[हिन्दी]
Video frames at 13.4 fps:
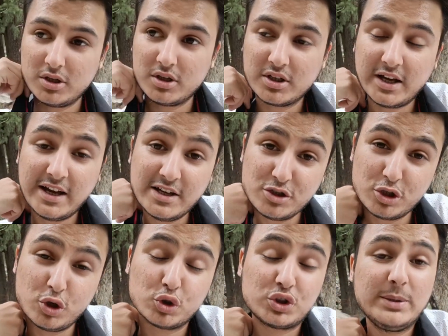टेस्ट
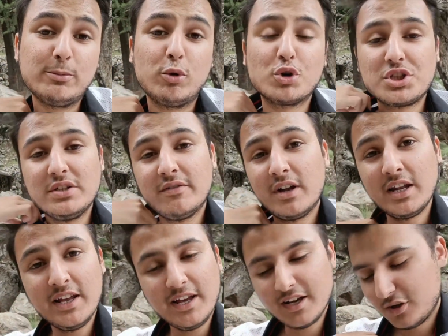चुनौती पहुँचने वाले
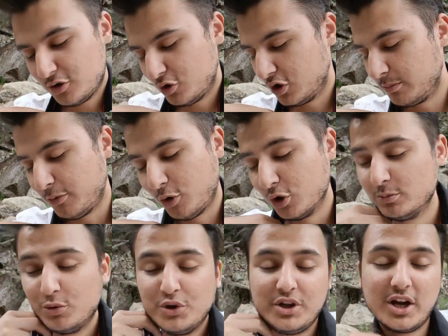हैं और बहुत
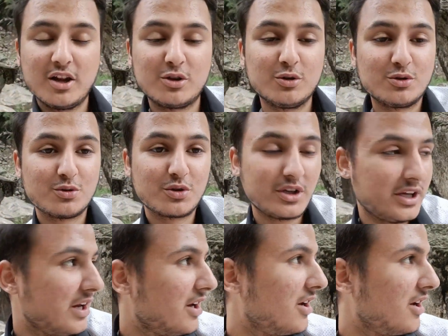बुरी आदत हो चुकी है